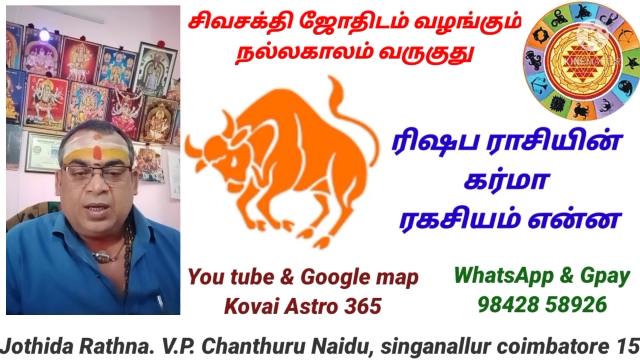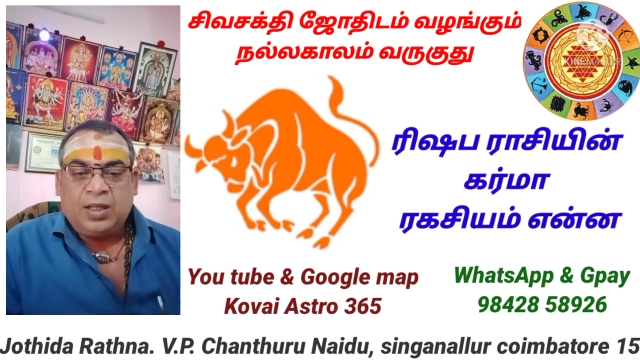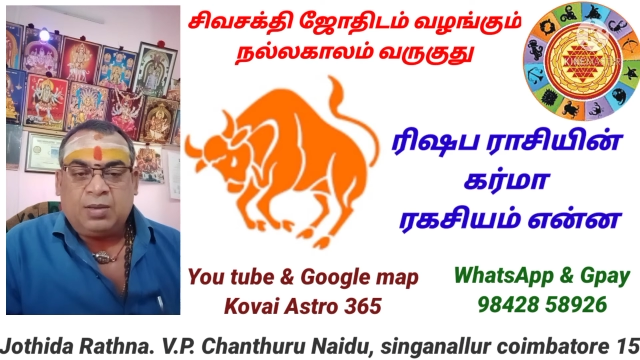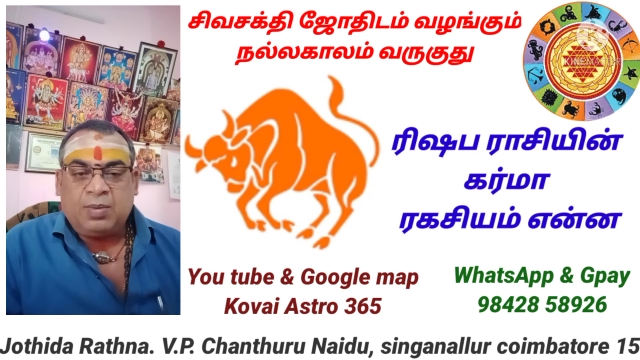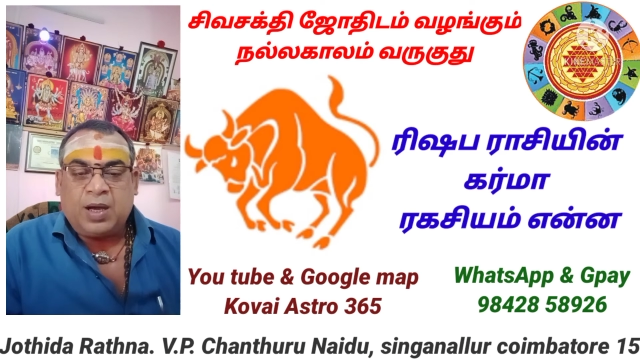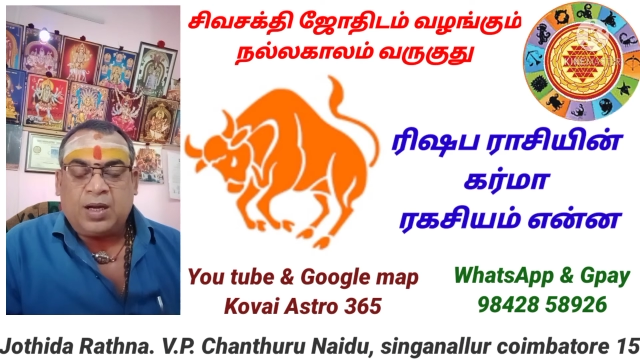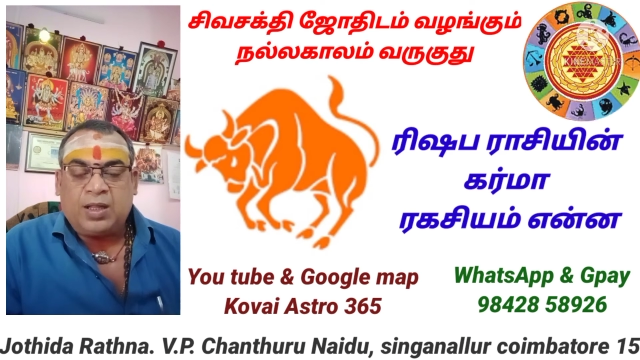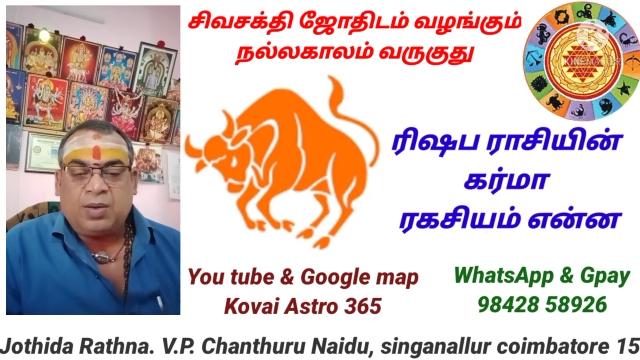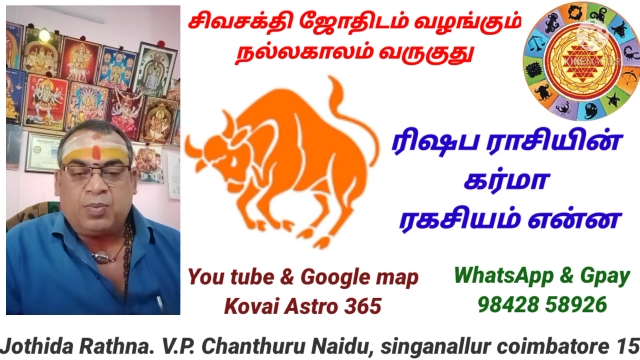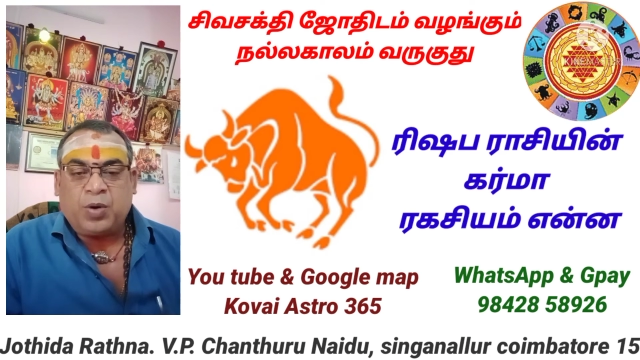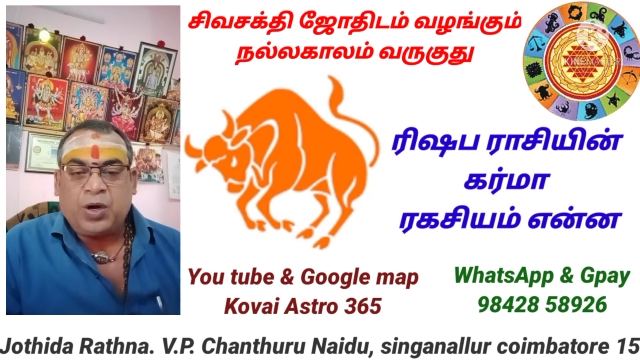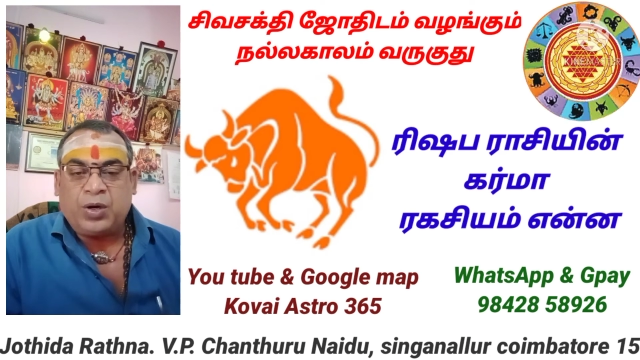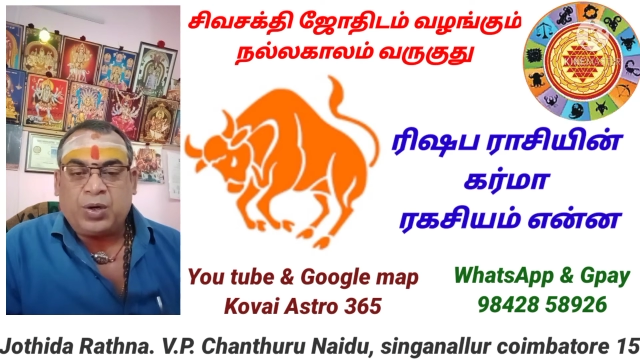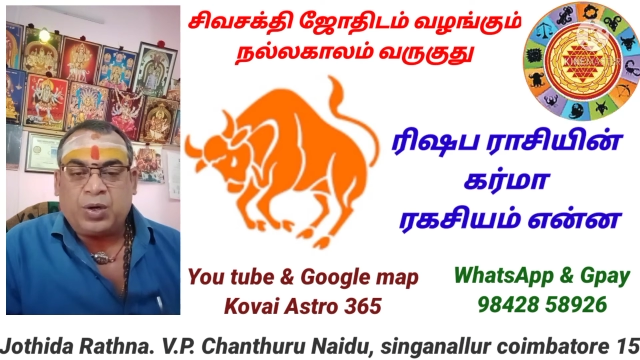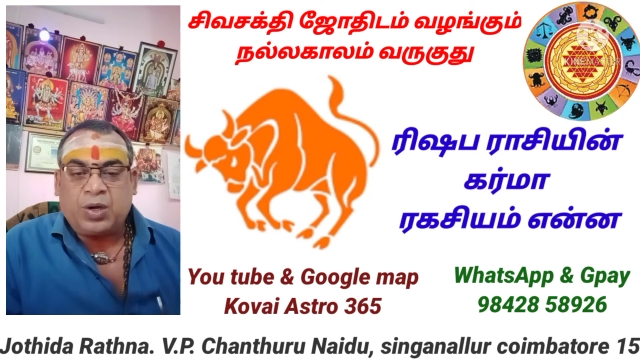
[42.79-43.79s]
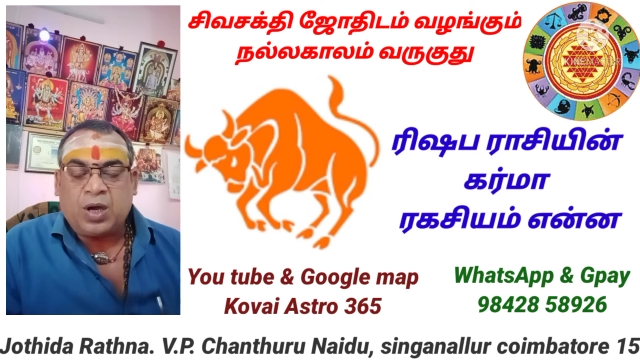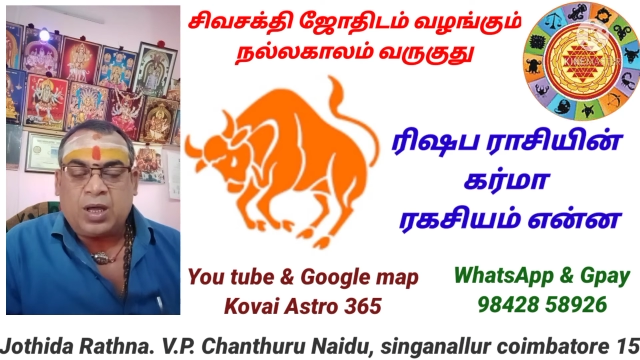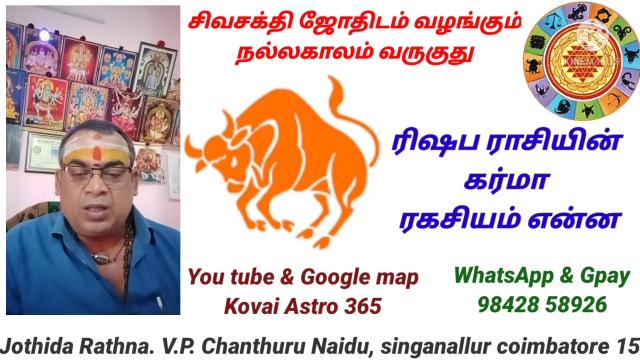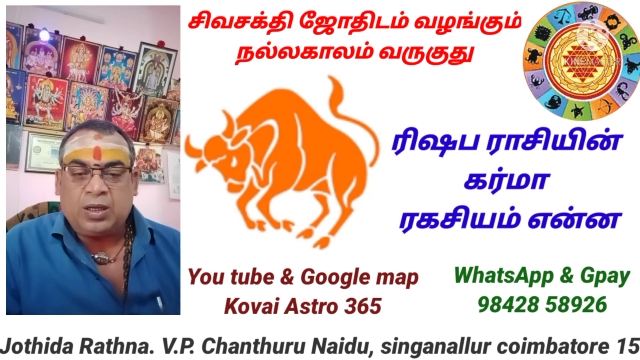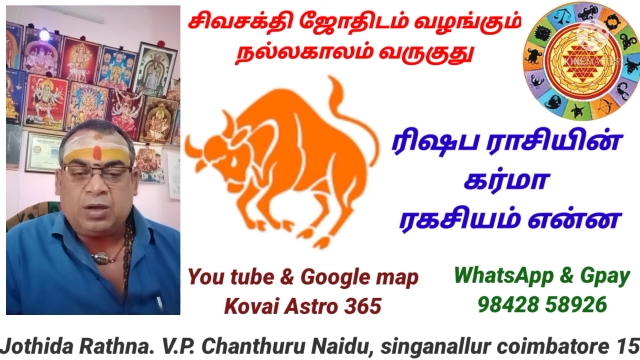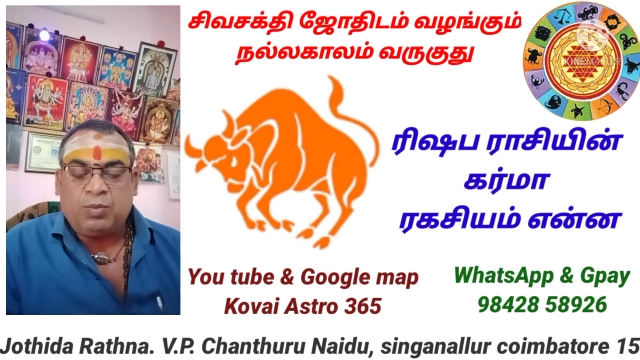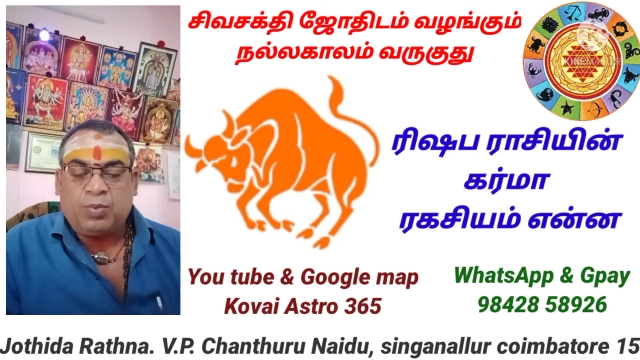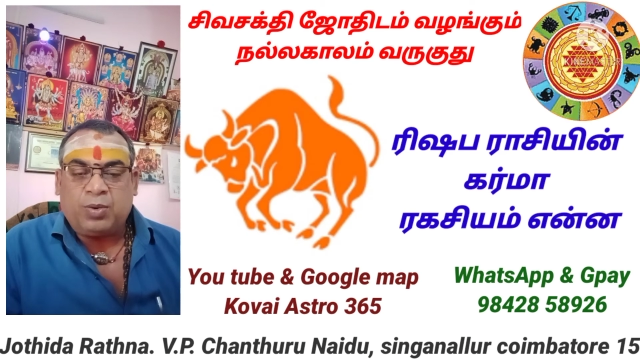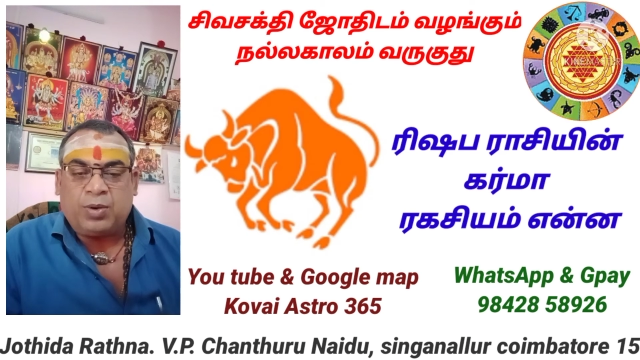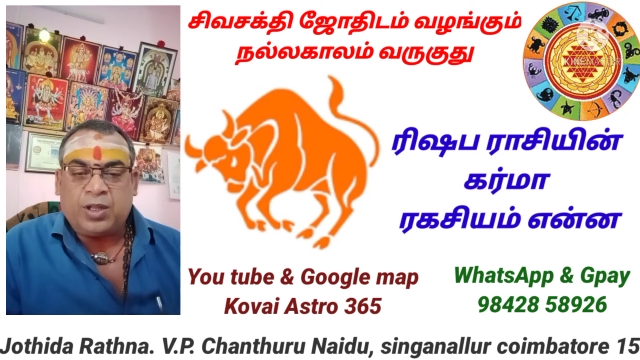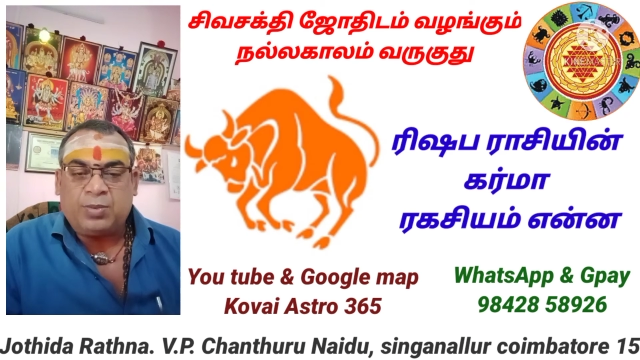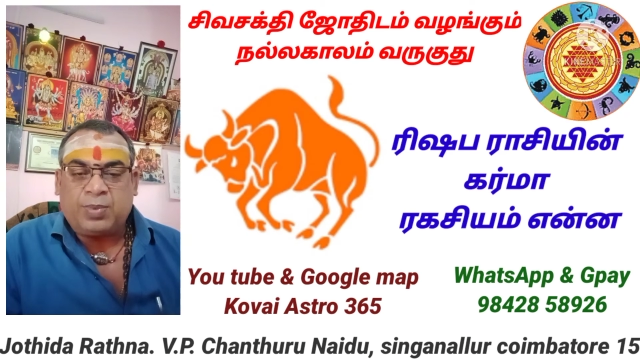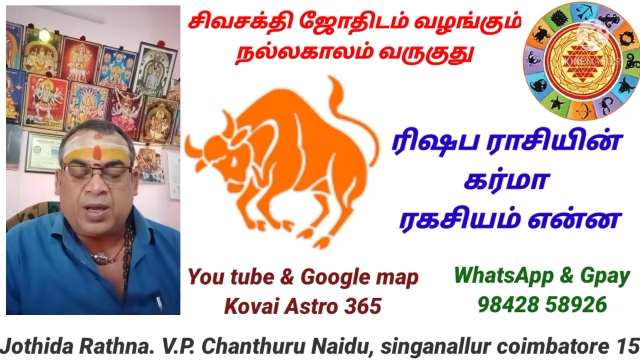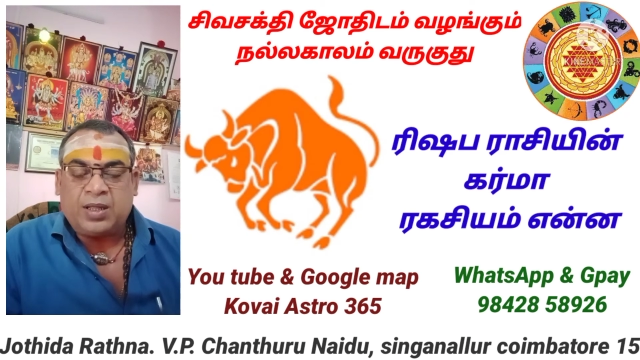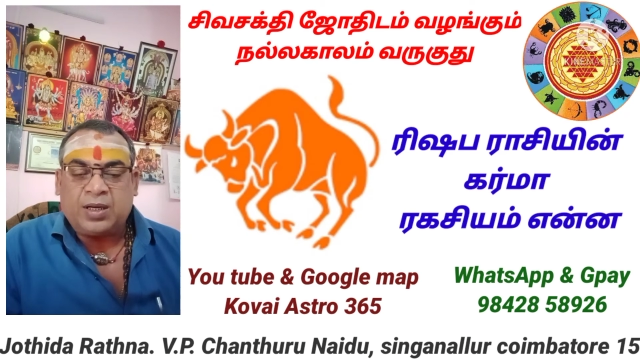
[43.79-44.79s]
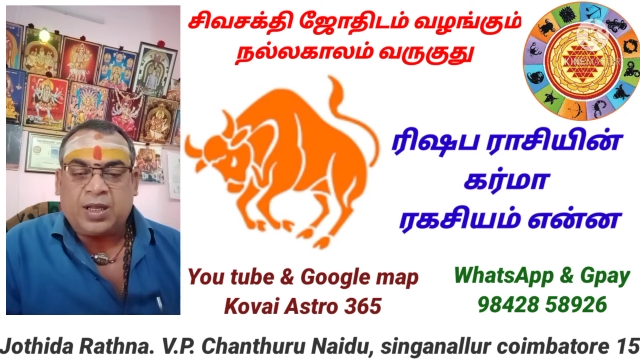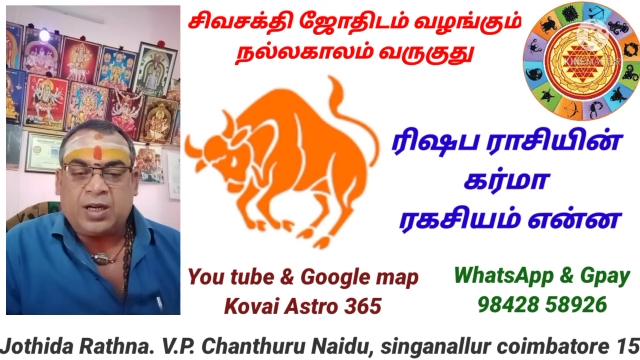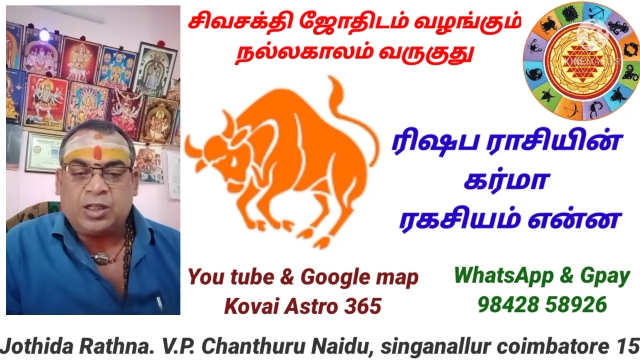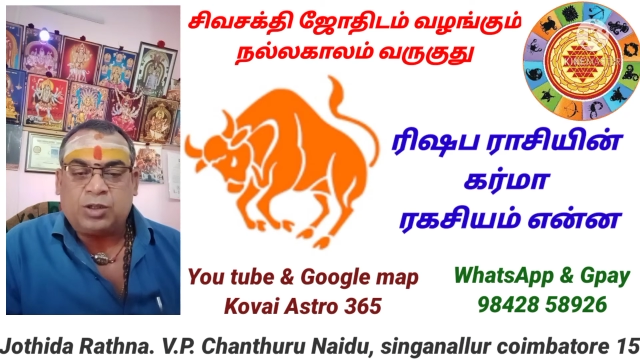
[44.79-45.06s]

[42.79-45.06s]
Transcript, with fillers: இந்த மாதிரி தான் போயிட்டுருக்கோம் அதிகம் இப்போ பார்த்தீங்கன்னா